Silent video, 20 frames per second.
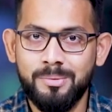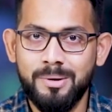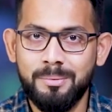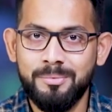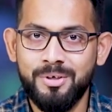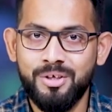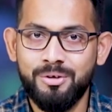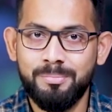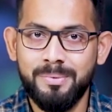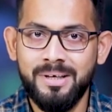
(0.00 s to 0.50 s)
तो मैं
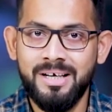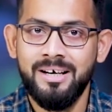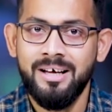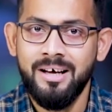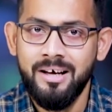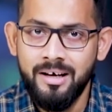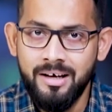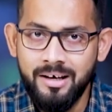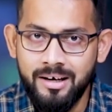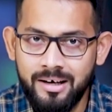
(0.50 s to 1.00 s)
अपनी स्पीड
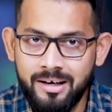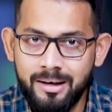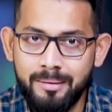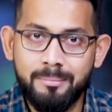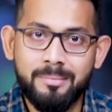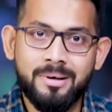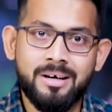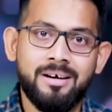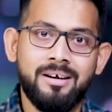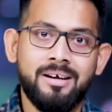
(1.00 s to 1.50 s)

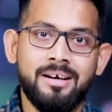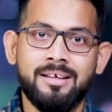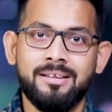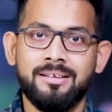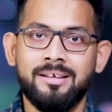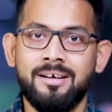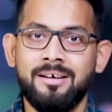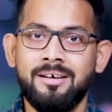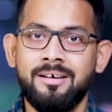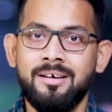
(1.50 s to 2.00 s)
कम कर
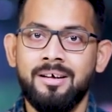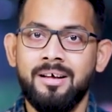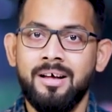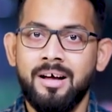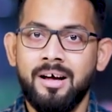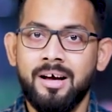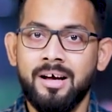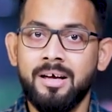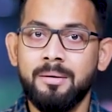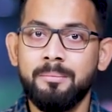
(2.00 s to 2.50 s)
लेता
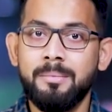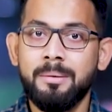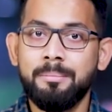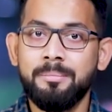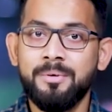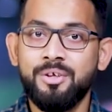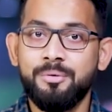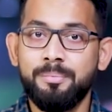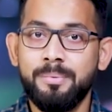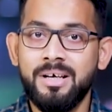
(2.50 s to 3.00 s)
अगर मैं
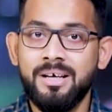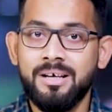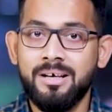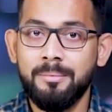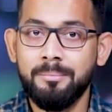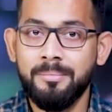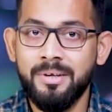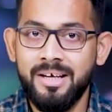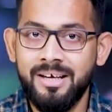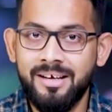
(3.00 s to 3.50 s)
अपनी स्पीड
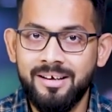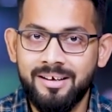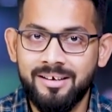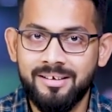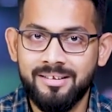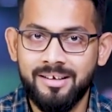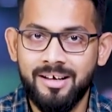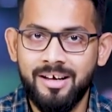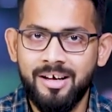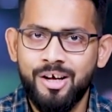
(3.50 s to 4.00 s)
कम नहीं
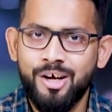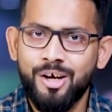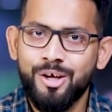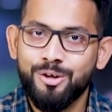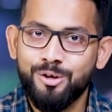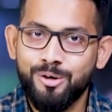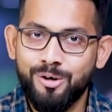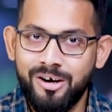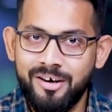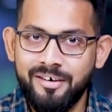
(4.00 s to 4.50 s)
करता
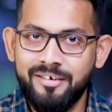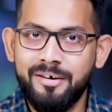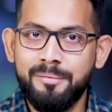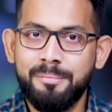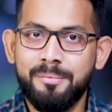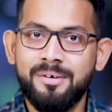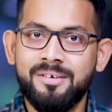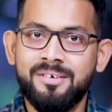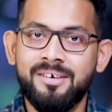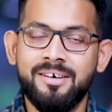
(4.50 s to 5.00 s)
तो 100
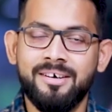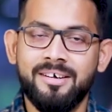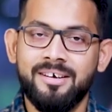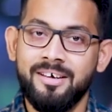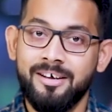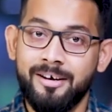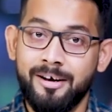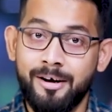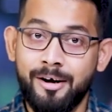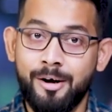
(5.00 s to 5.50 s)
परसेंट
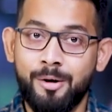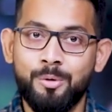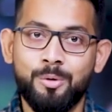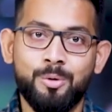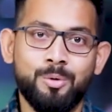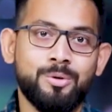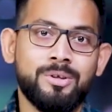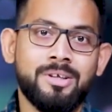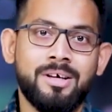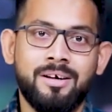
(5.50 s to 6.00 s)
रन आउट
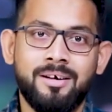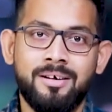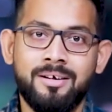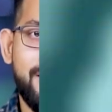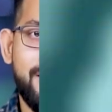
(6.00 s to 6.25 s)
होता